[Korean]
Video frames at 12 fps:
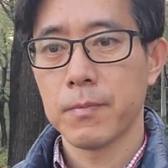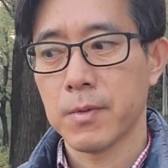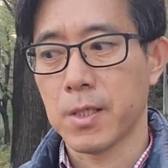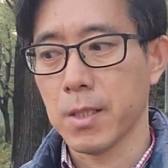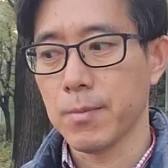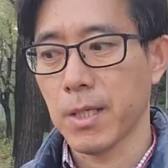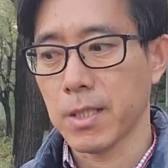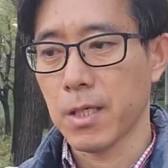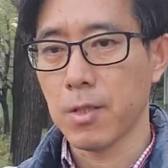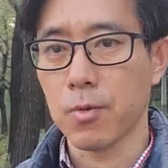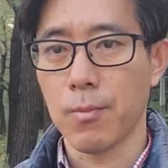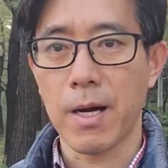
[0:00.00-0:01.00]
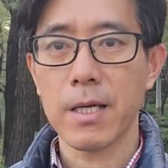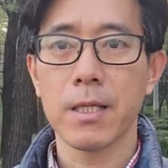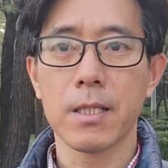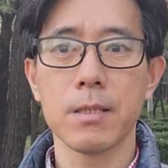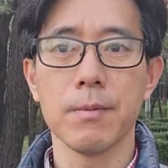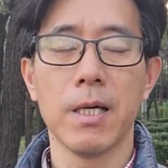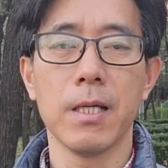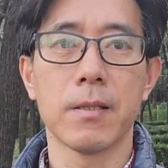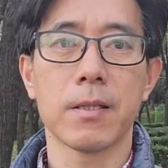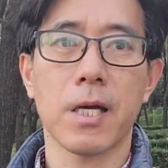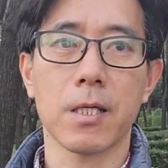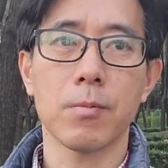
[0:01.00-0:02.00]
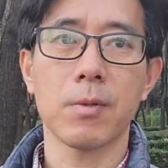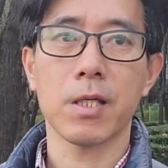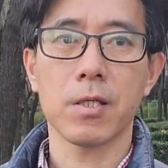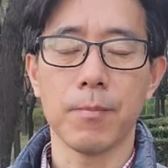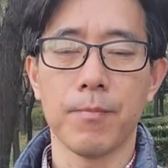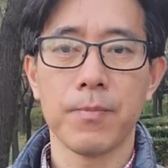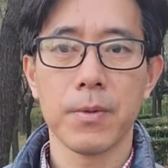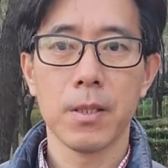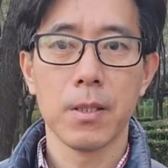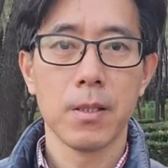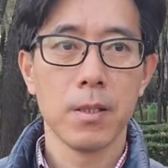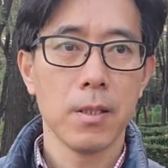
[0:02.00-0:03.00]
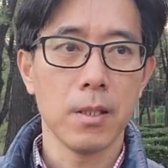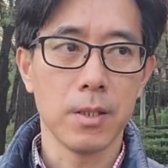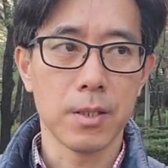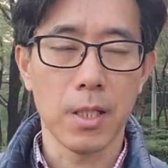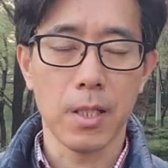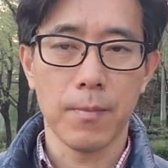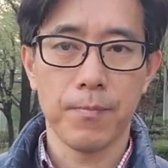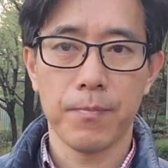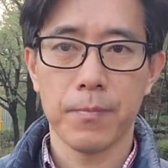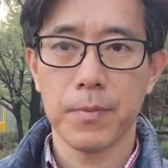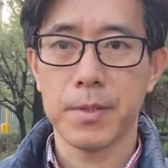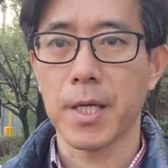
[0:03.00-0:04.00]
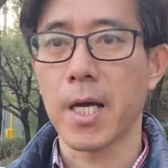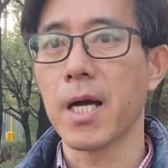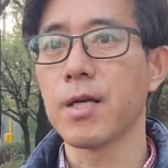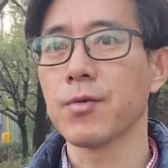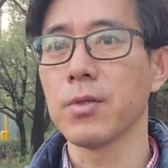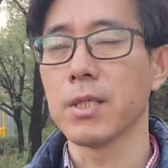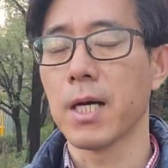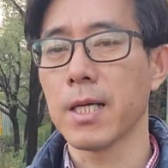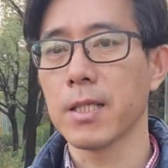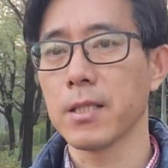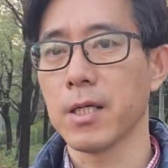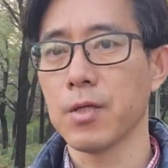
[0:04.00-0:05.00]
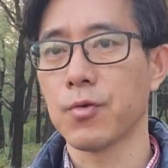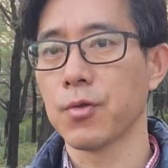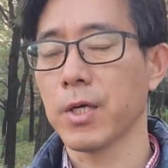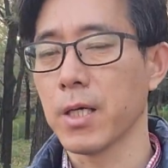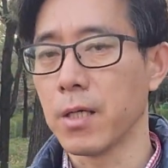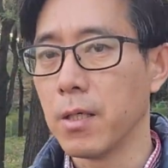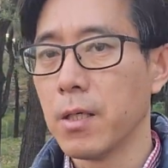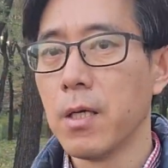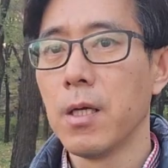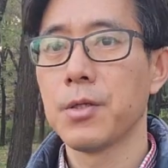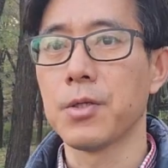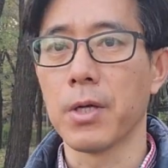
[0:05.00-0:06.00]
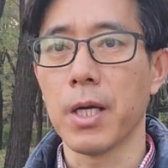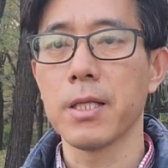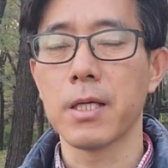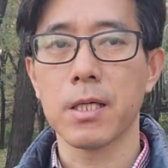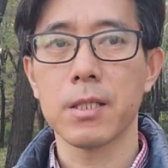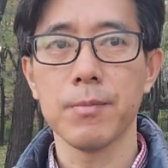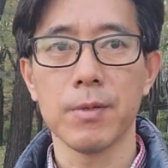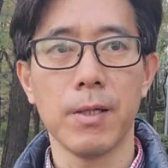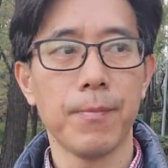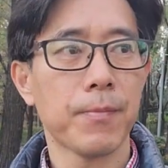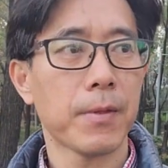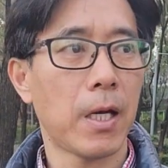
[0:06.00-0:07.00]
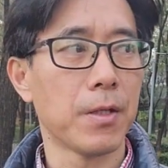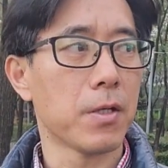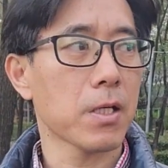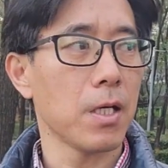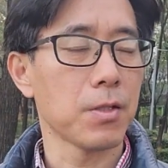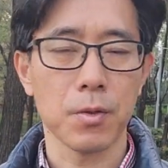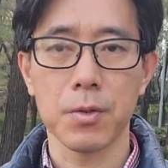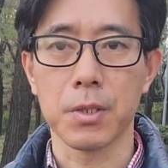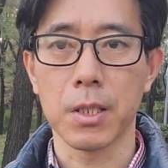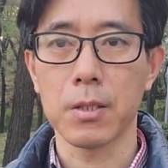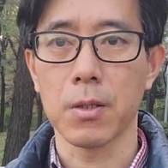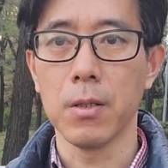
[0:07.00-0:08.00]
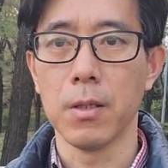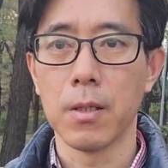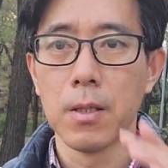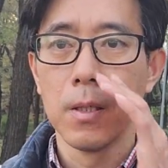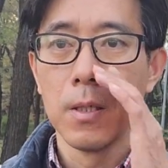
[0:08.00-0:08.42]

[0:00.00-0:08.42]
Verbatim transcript: 지금 당장은 좀 막연하지만 차츰차츰 이제 제가 할 수 있는 이야기들의 주제를 정해야 될 것 같습니다. 한 10가지 정도 정해서